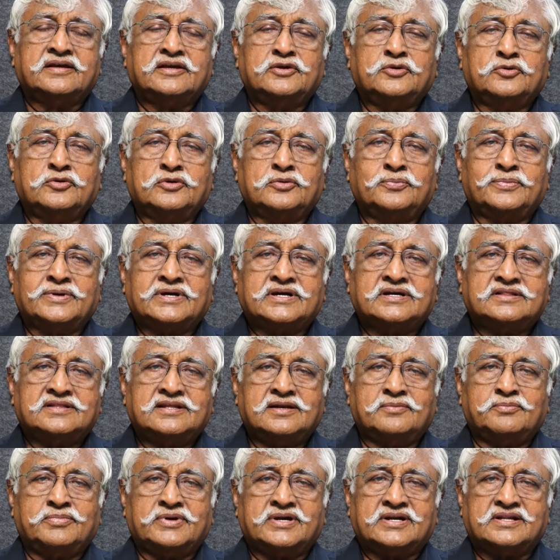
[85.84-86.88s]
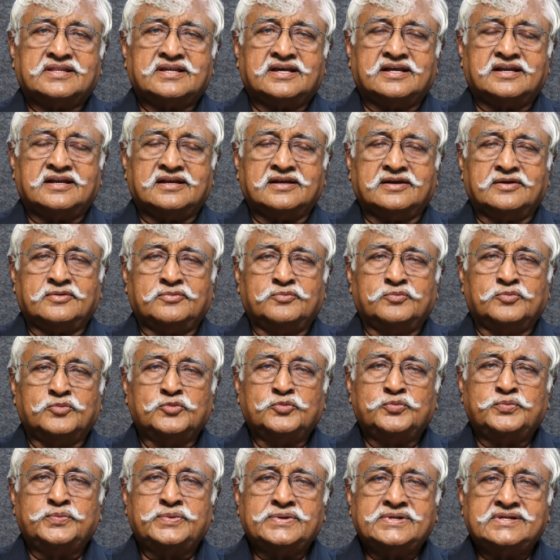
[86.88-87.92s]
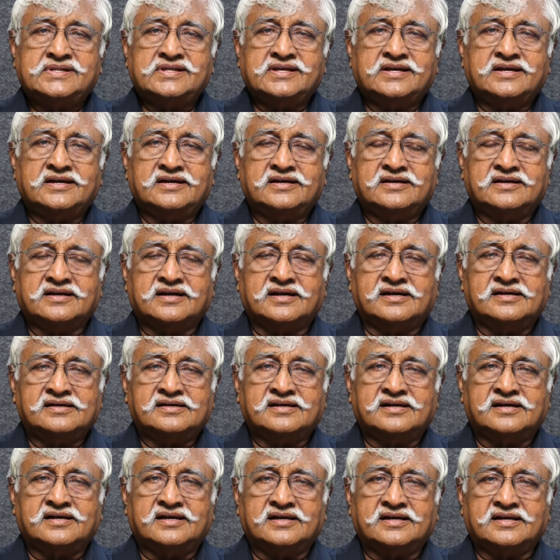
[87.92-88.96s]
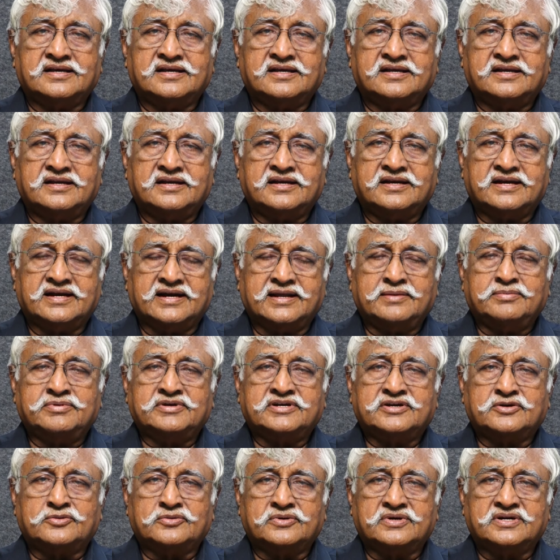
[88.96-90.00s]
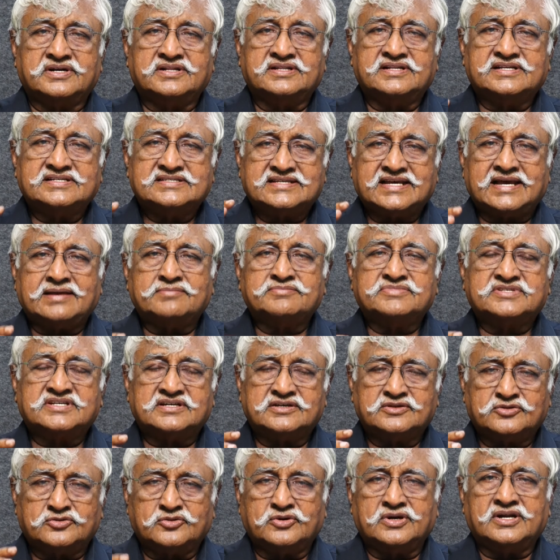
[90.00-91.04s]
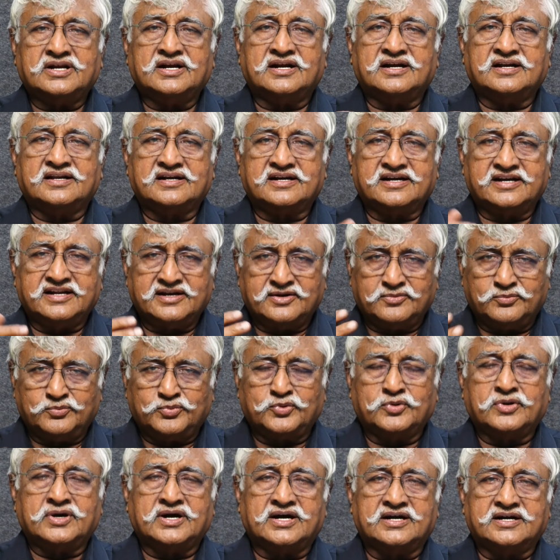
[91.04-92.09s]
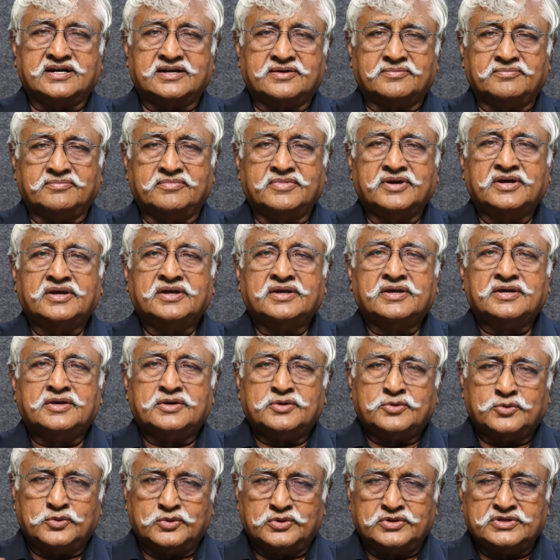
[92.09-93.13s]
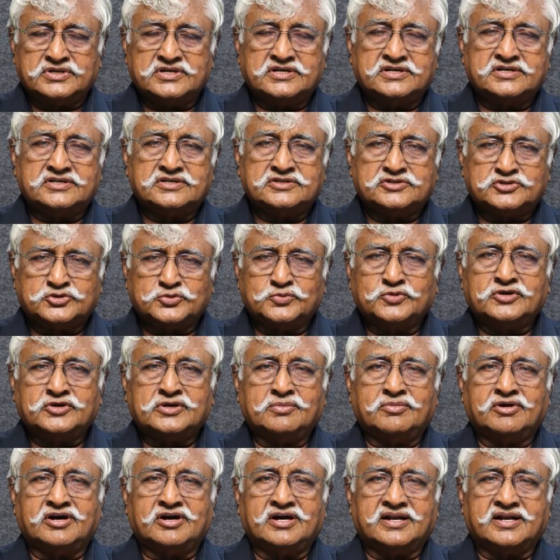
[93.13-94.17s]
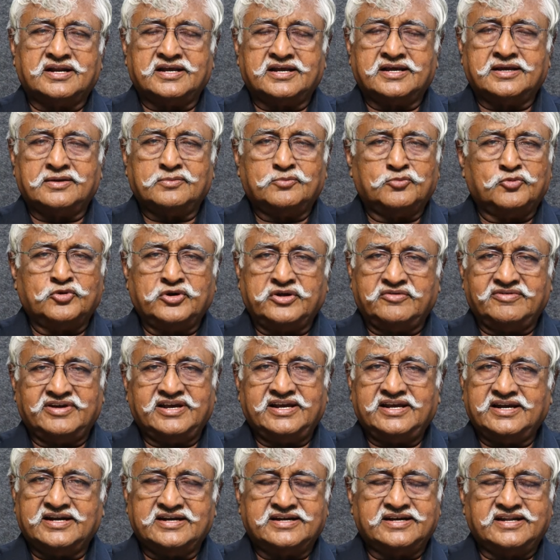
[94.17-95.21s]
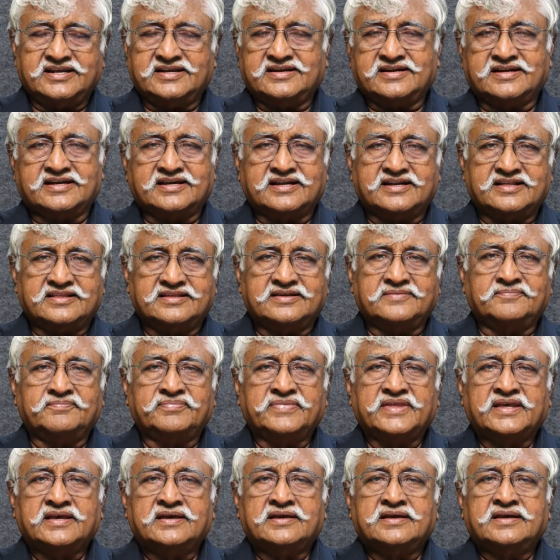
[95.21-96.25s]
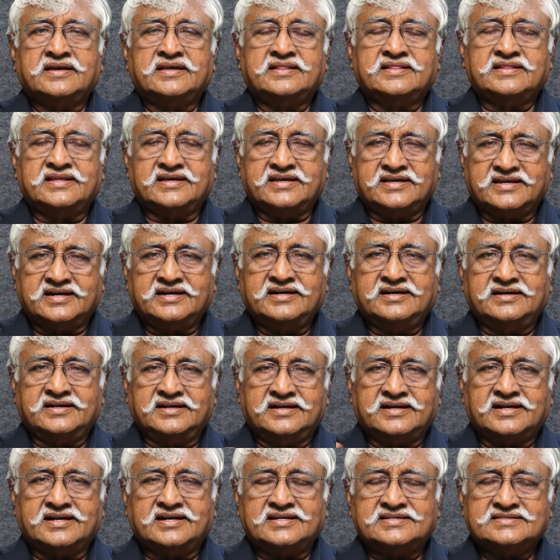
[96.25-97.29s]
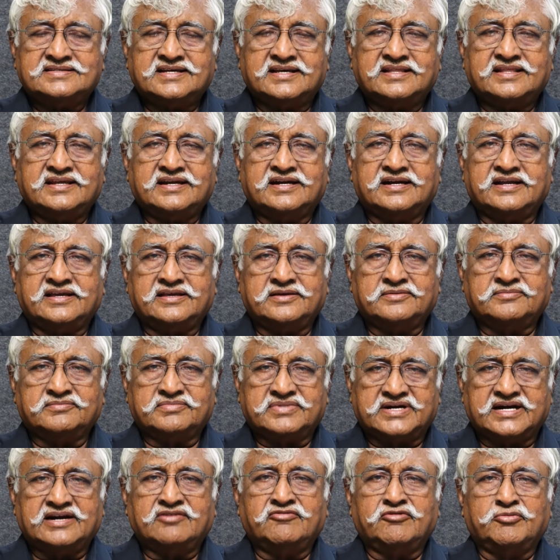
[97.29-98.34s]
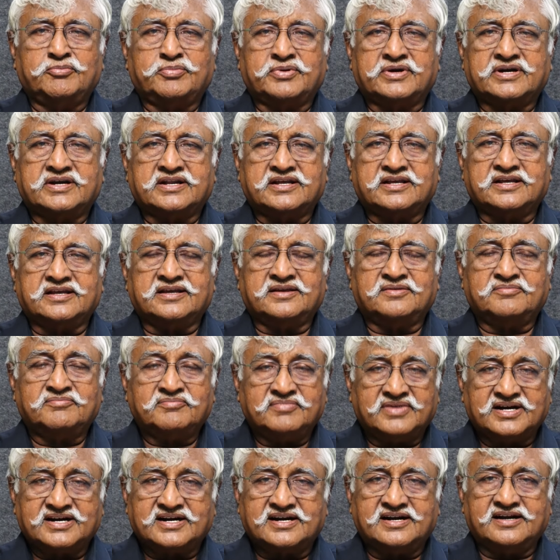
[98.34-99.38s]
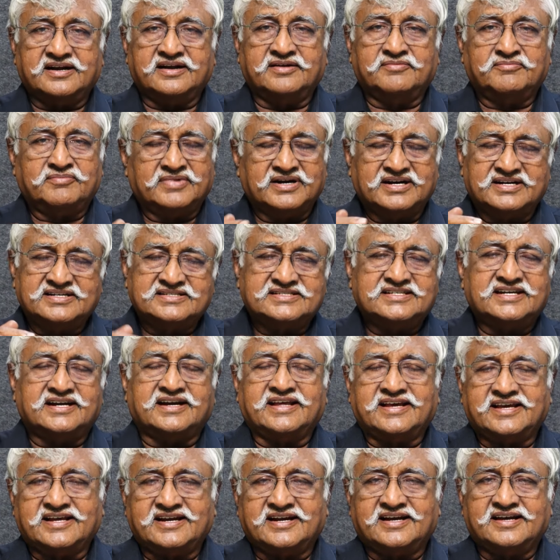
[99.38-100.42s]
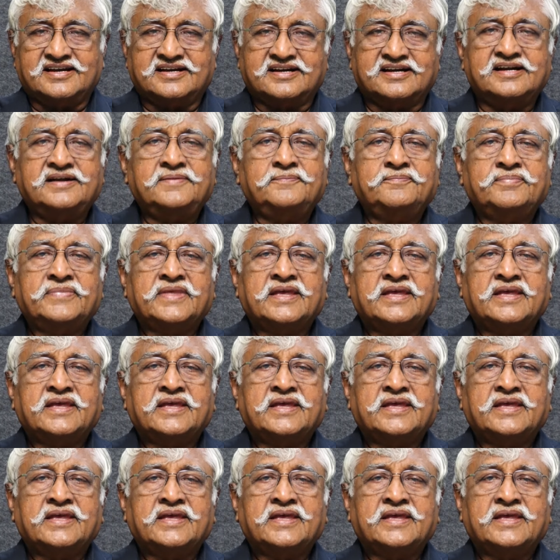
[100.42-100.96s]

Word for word: இன்னொரு பக்கத்தில் பார்த்தால் முப்பத்தி ஏழு நாள்களாக நடைபெற்று கொண்டிருந்த சாம்சங் தொழிலாளர்களின் போராட்டம் ஒரு சுமூகமான முடிவை எட்டியிருக்கிறது இந்த இரண்டு நல்ல செய்திகளையும் கேள்விப்பட்டு மக்கள் மகிழ்ச்சி அடைகிறார்கள்